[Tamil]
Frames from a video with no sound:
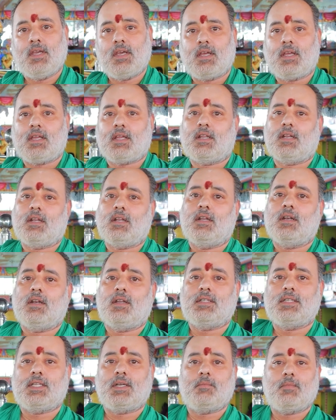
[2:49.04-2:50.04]
இங்கே
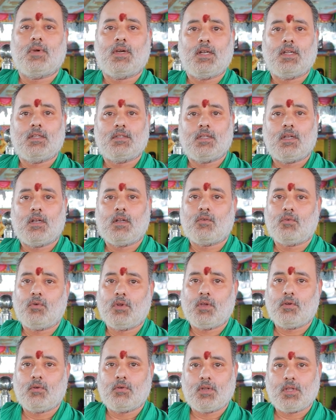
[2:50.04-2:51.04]
ரத்தனமங்கலத்தில்
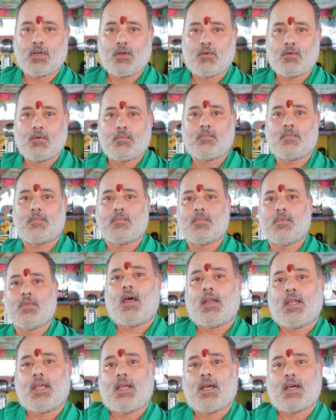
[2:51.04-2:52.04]
குடிகொண்டிருக்கும்
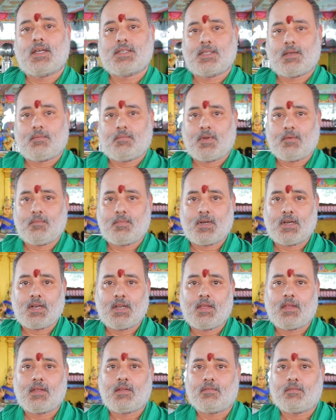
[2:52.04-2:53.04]
அரைக்காசு அம்மன் பற்றிய